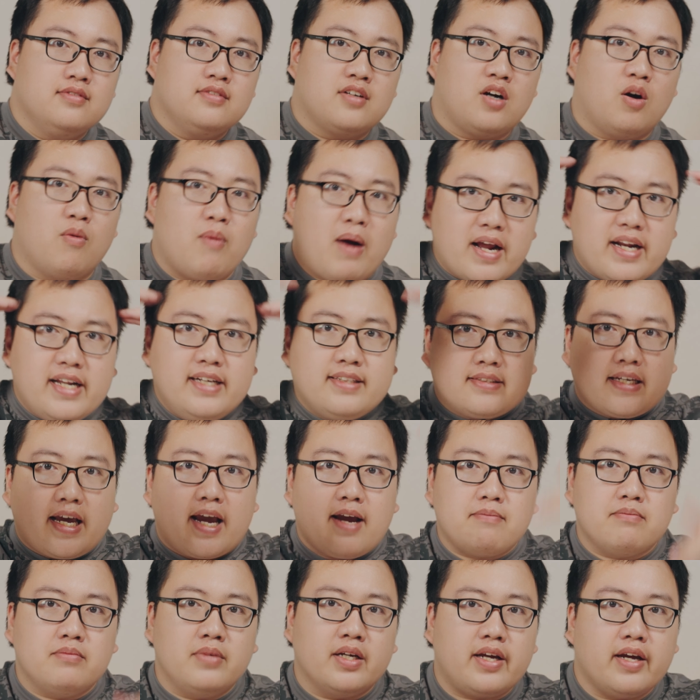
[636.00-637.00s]
Không ai đi
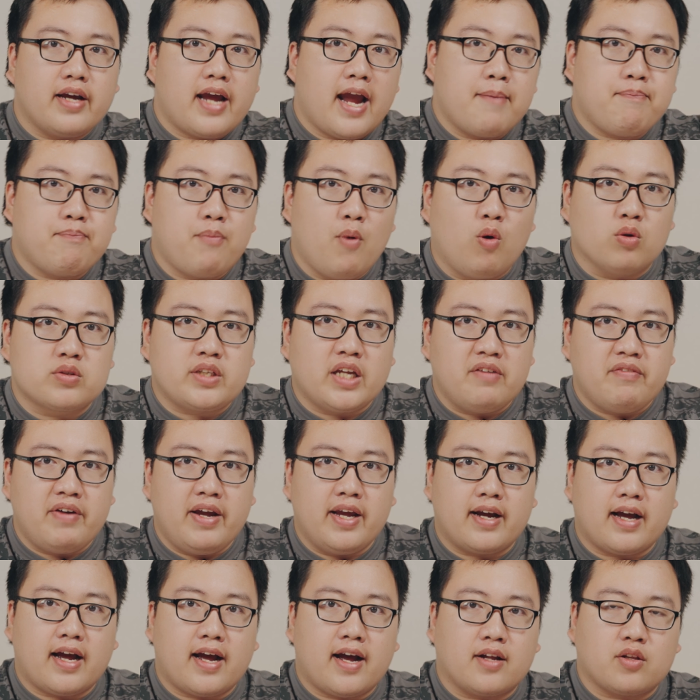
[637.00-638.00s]
xem mấy cái Apple TV
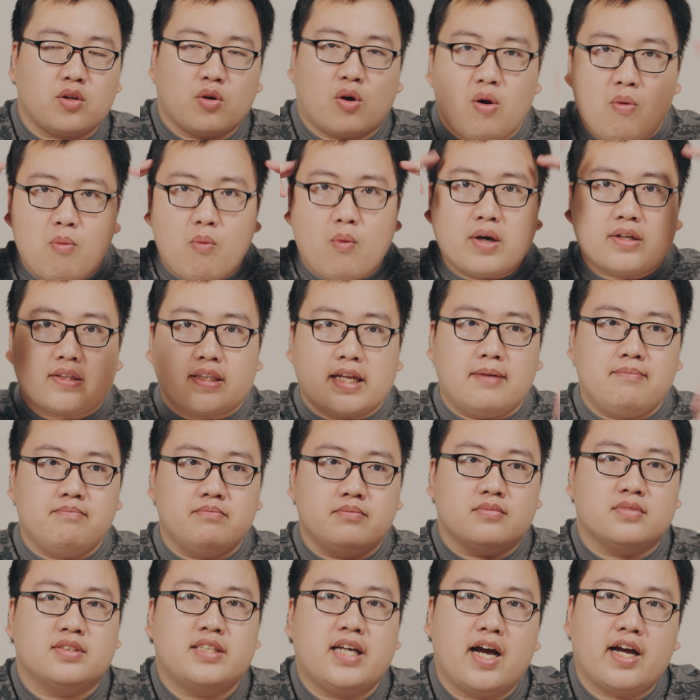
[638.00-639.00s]
cả, tôi không quan
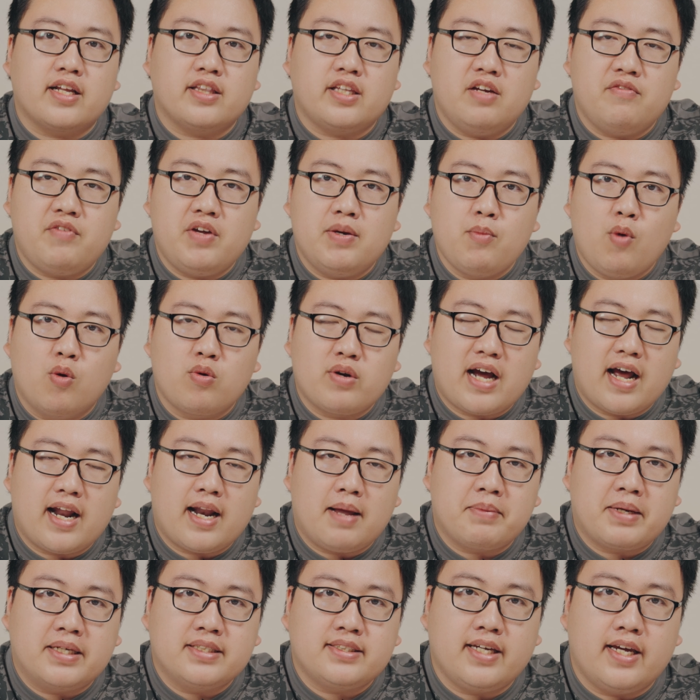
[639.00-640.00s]
tâm ra cái TV 4K
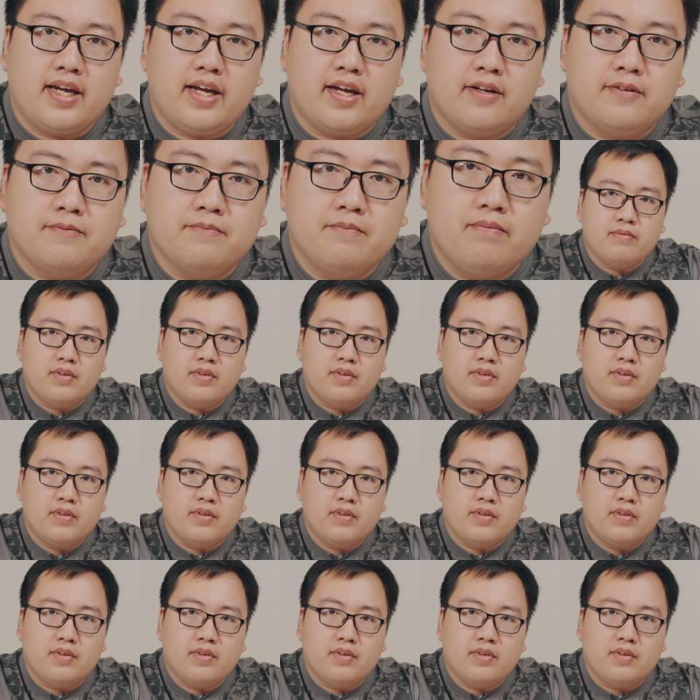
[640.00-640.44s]
làm cái gì.